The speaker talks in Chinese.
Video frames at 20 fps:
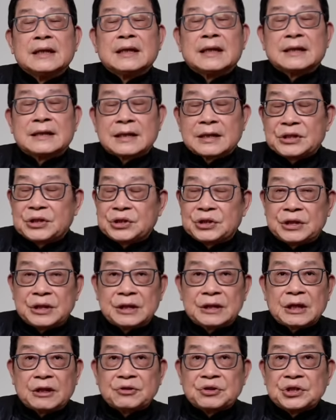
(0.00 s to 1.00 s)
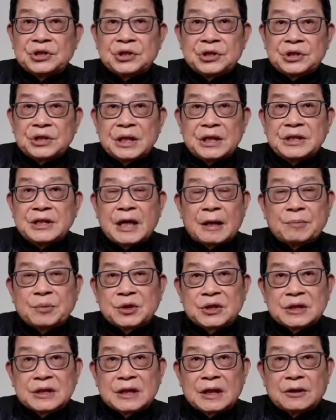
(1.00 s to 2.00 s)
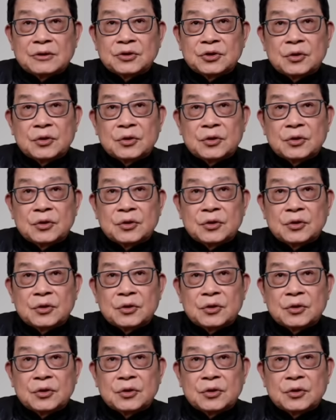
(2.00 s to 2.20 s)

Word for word: 啊，这个事情到底是真假不知道。